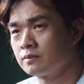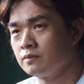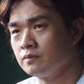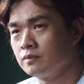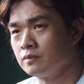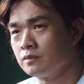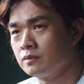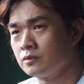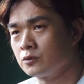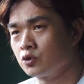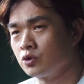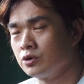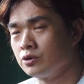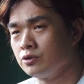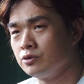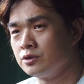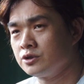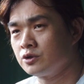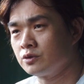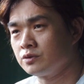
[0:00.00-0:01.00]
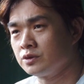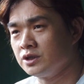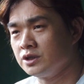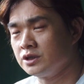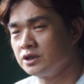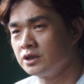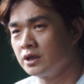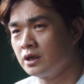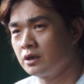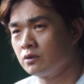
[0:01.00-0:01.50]
嗯，对于兄
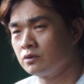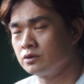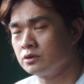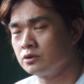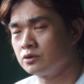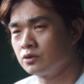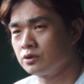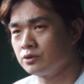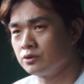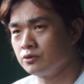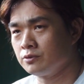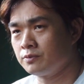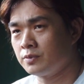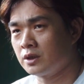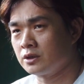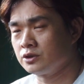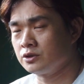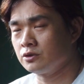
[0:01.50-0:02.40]
弟象或者是对于棒